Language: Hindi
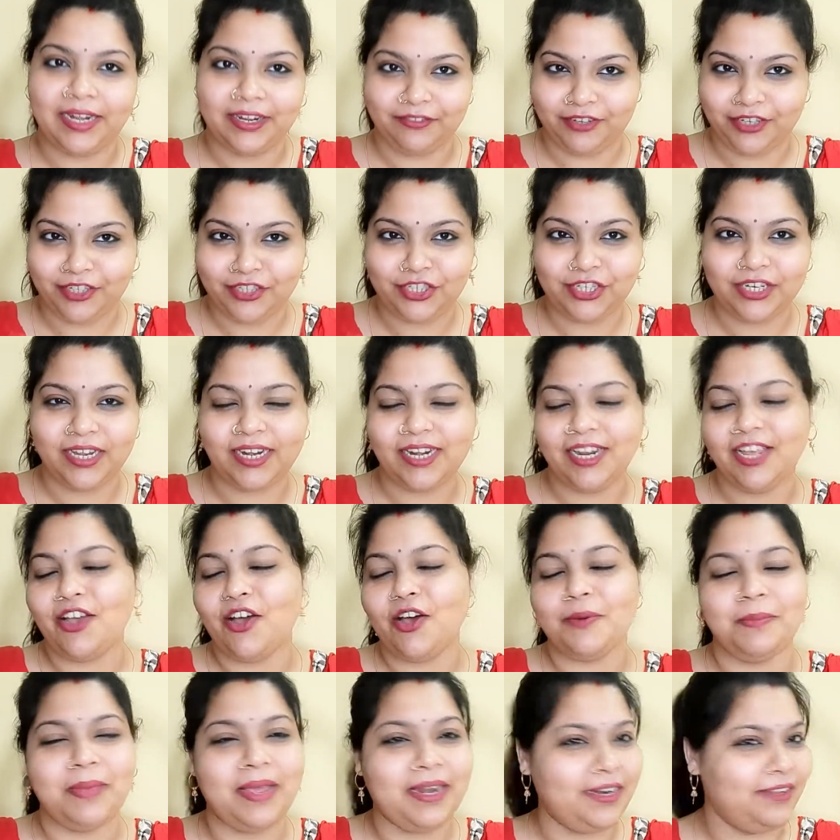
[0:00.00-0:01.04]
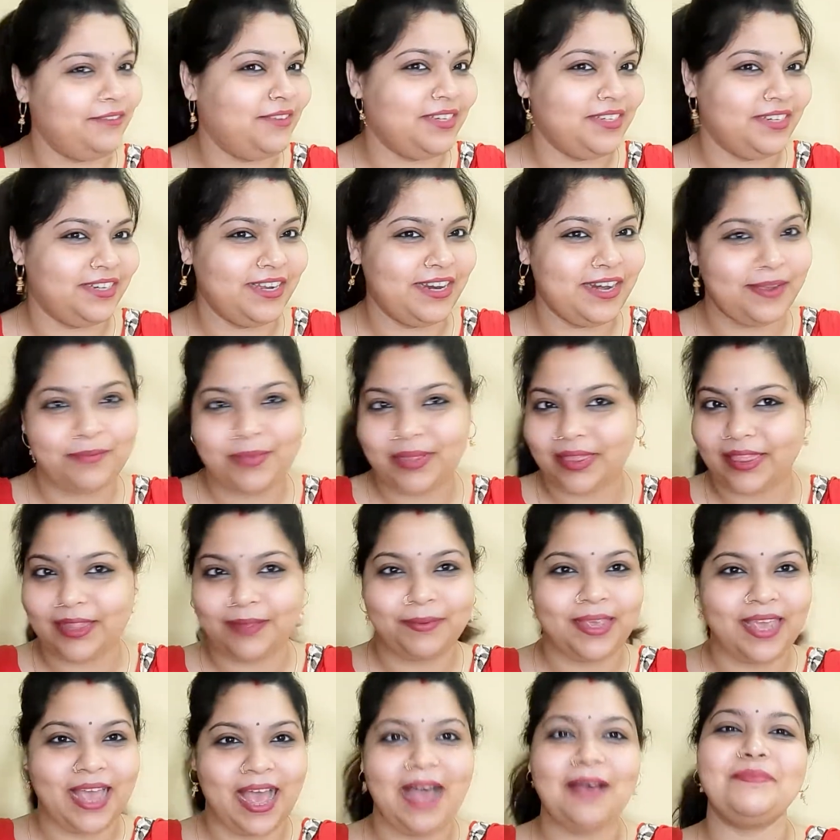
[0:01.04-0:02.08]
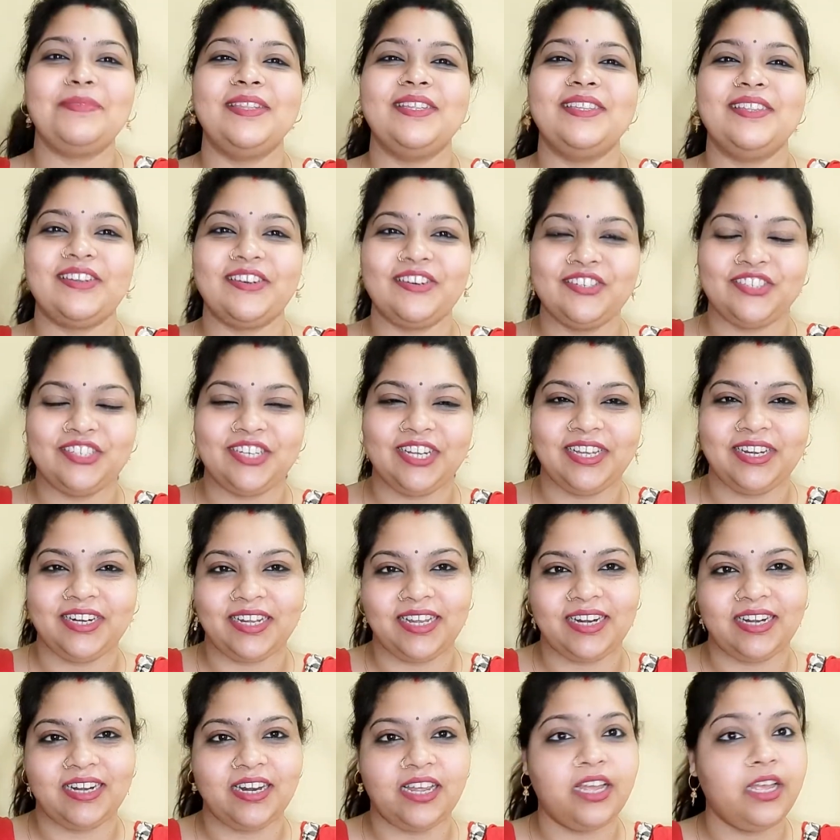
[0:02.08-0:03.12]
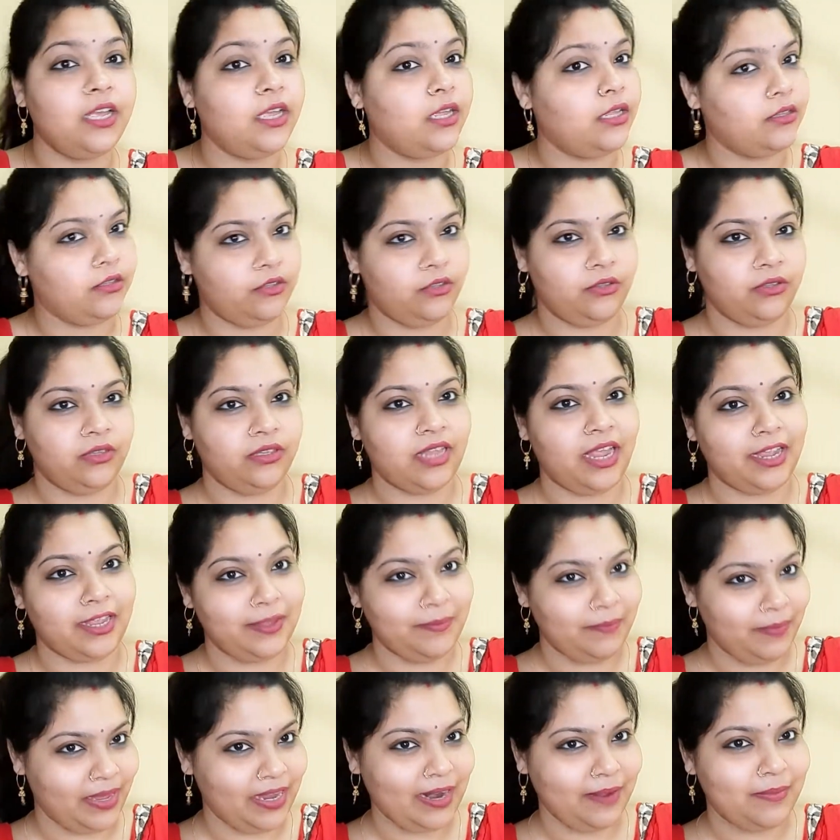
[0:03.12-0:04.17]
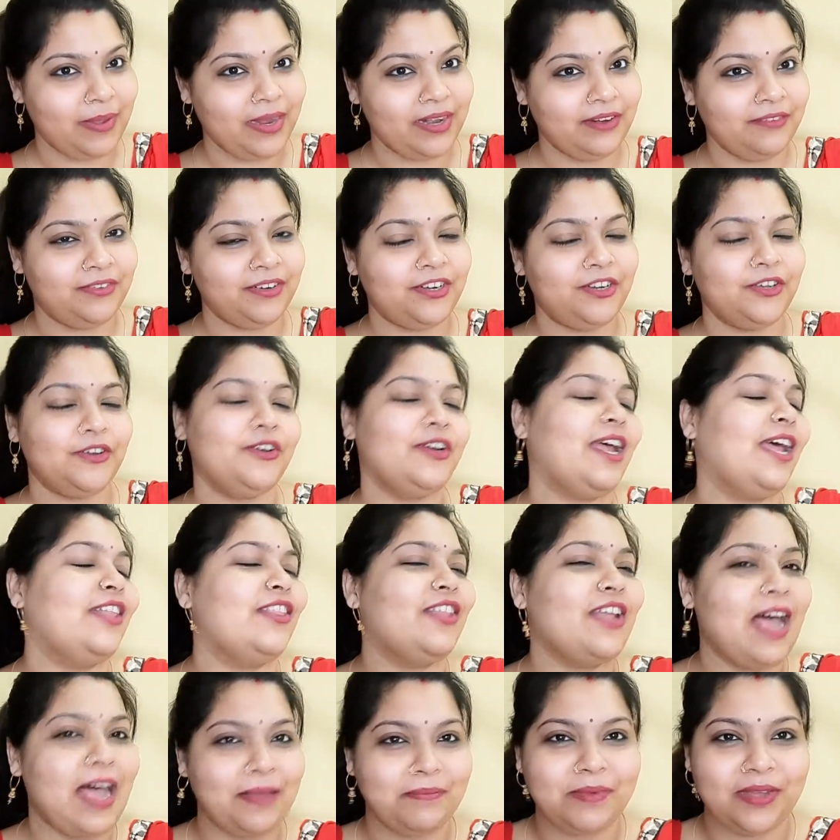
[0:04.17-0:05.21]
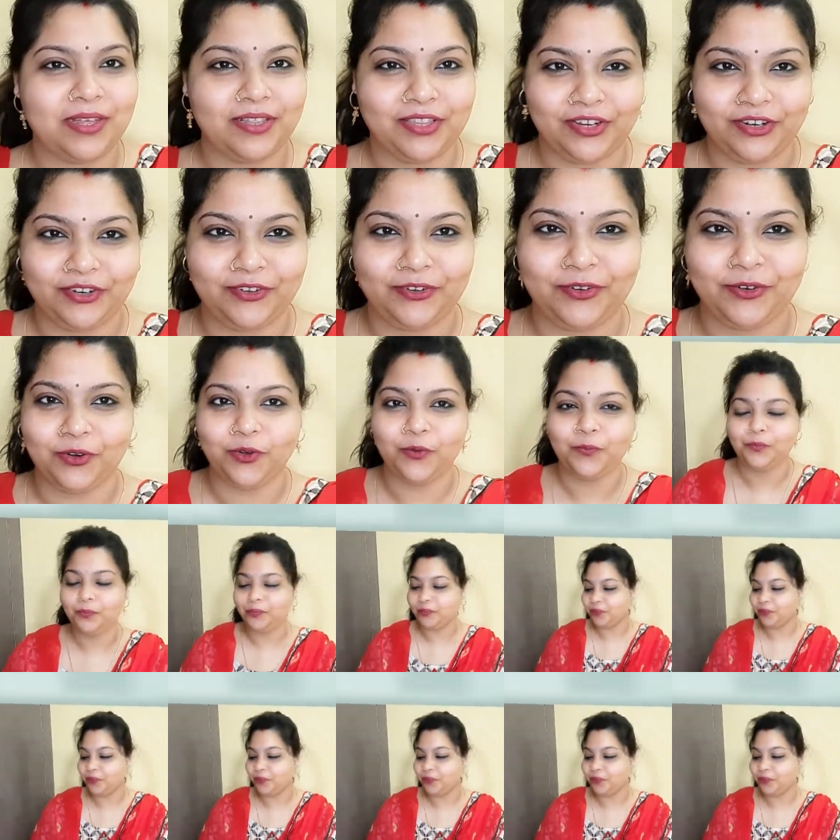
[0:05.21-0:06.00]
बेनिफिशियल है और बेनिफिशियल है मतलब कि आपसे ज़रूर शेयर करना है ताकि मेरा बेनिफिट हो रहा है तो आपका ज़रूर हो